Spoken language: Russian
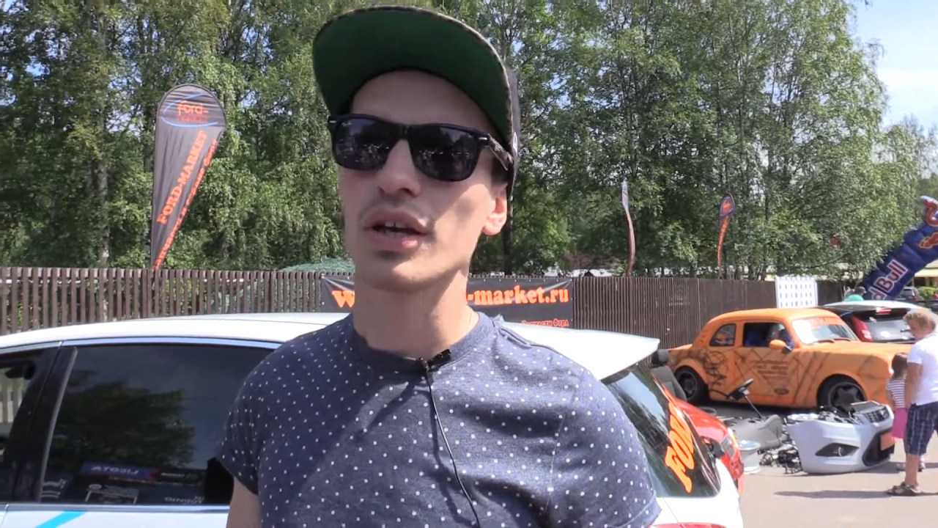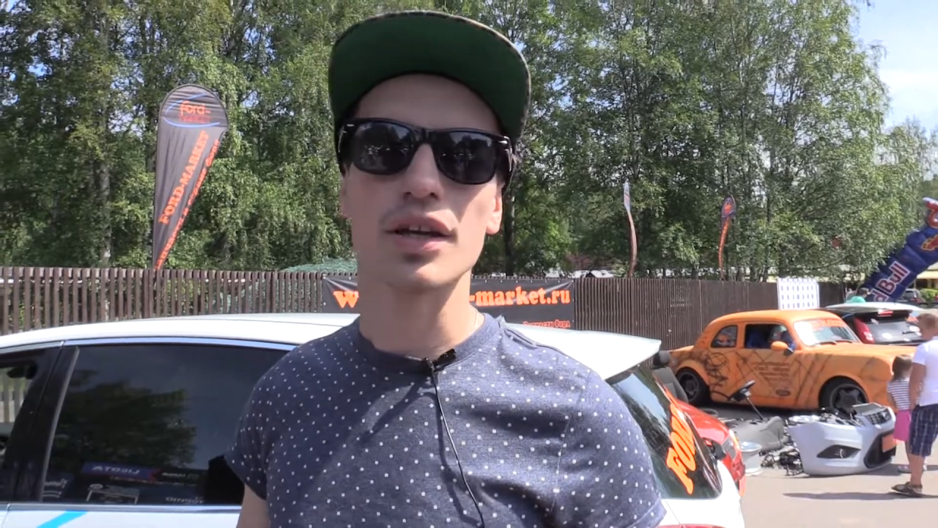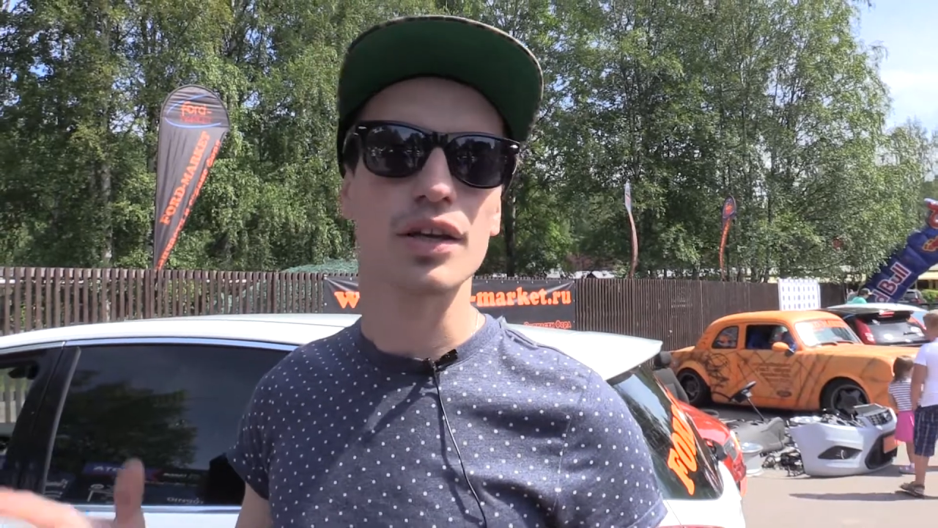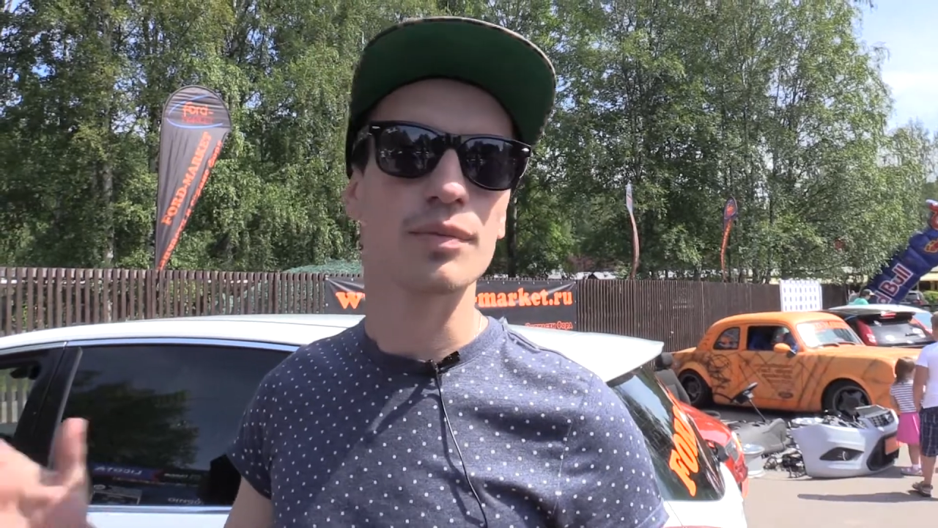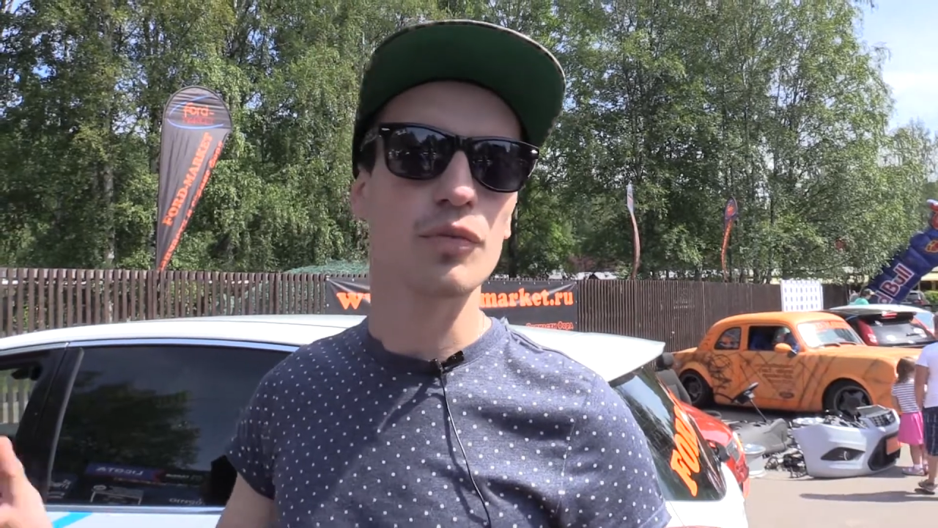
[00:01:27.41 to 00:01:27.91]

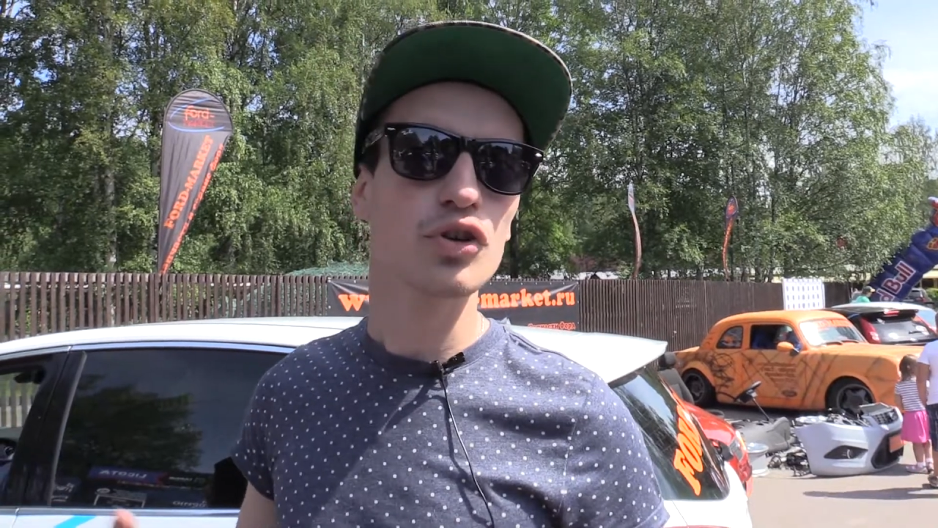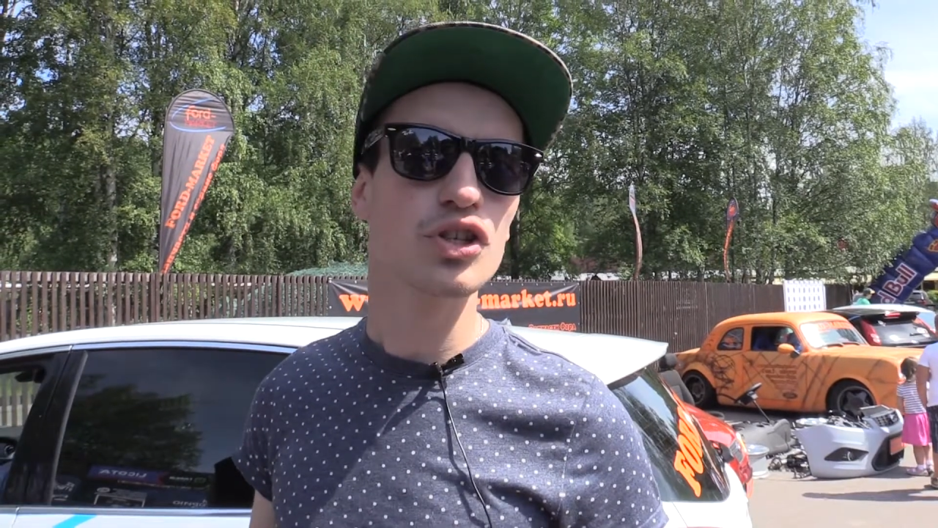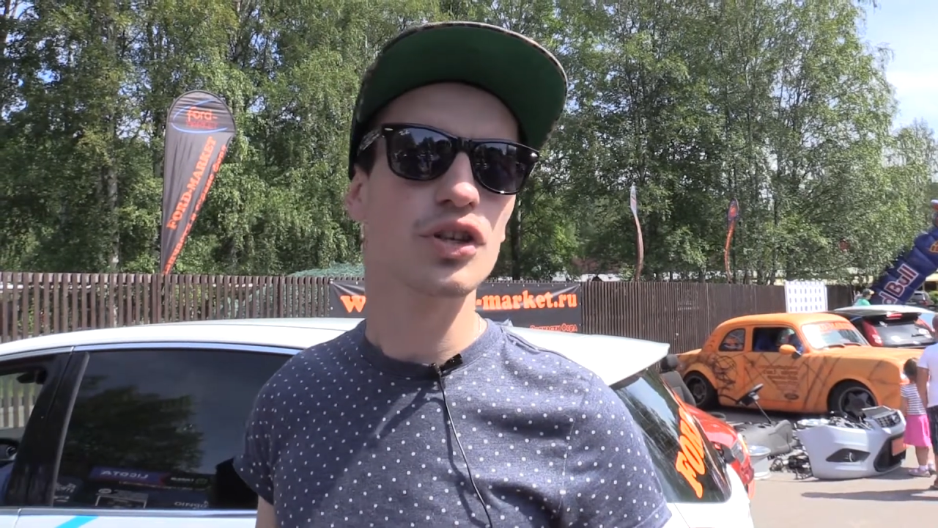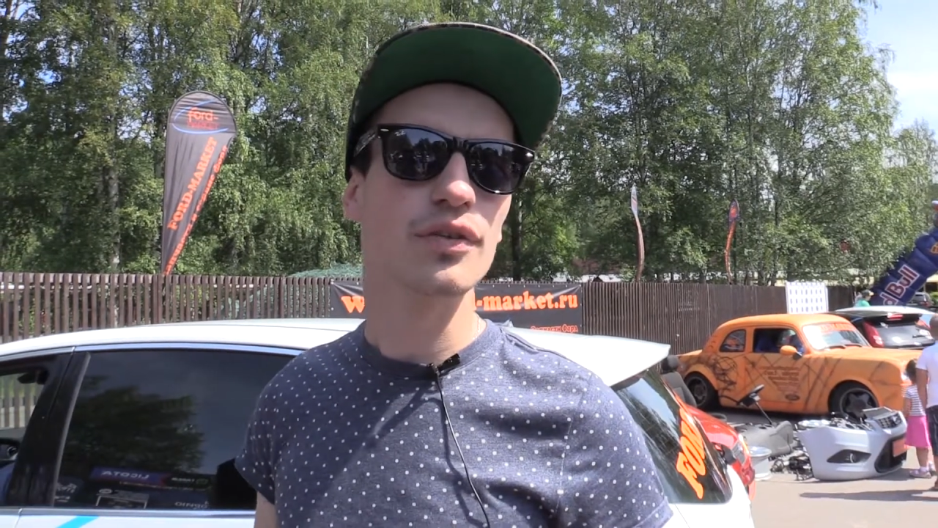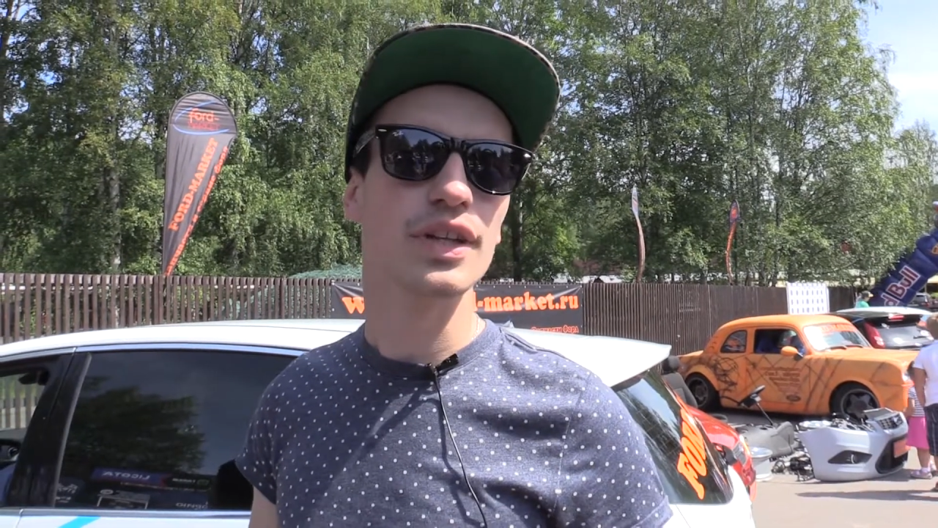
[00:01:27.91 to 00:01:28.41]
и
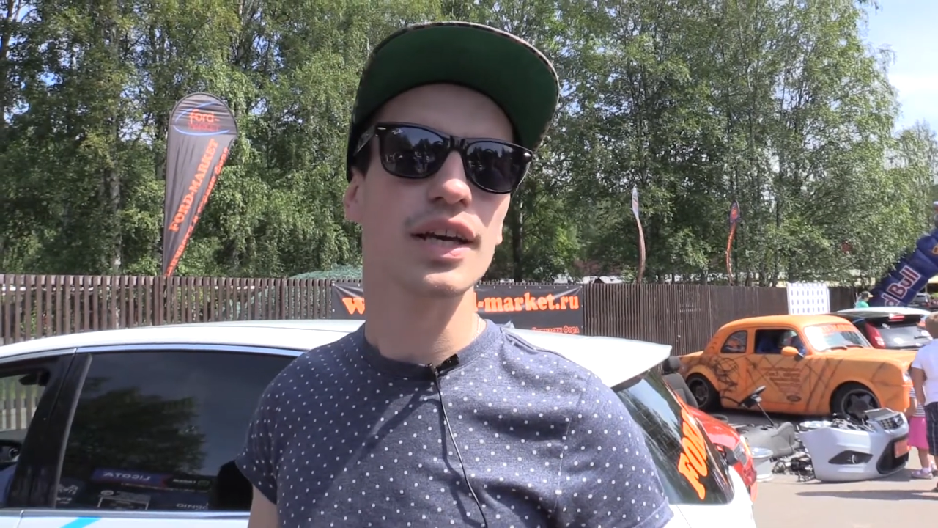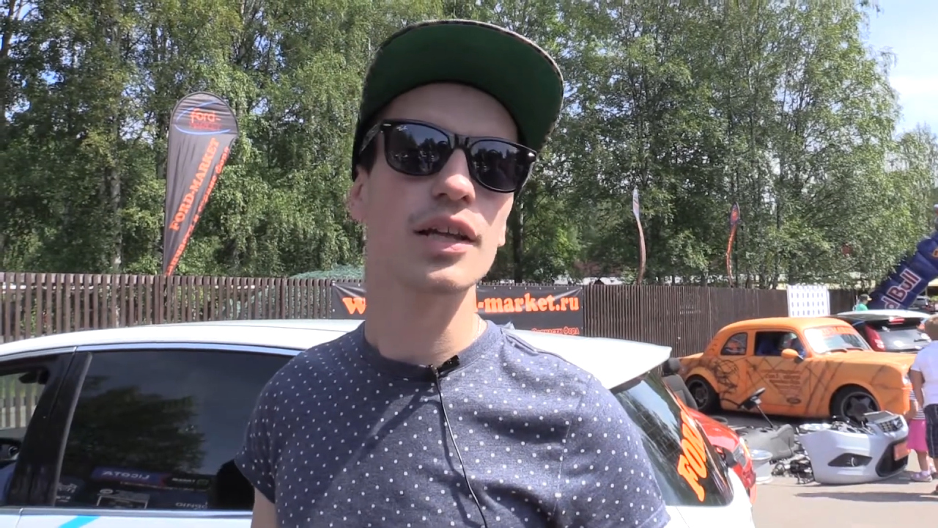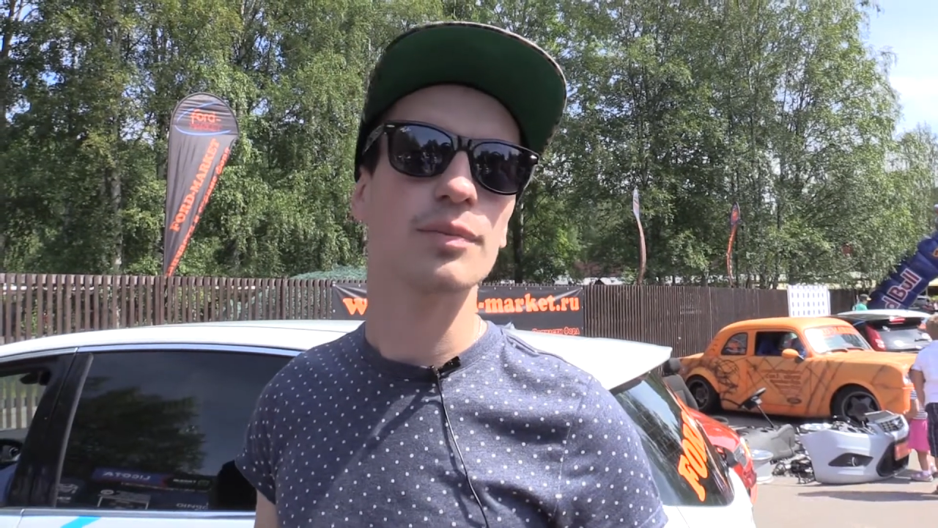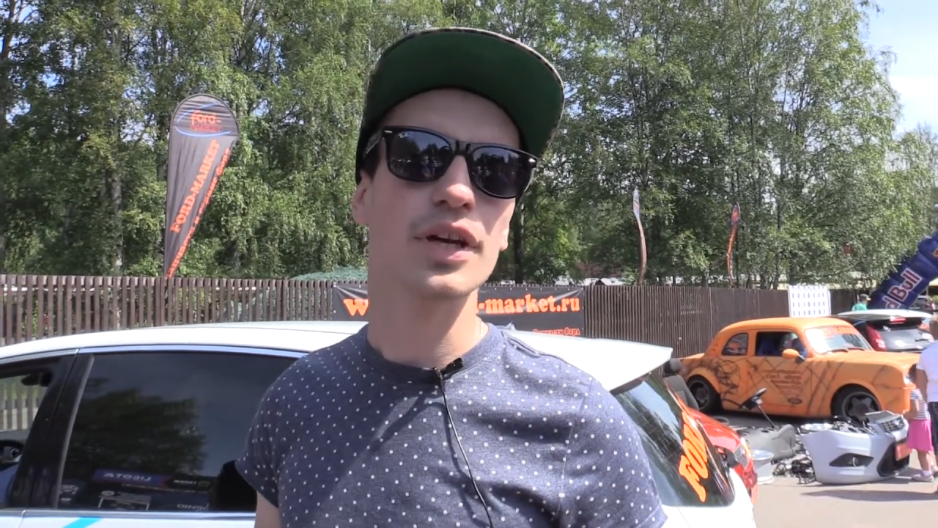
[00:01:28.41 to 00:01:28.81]
мощи хватает,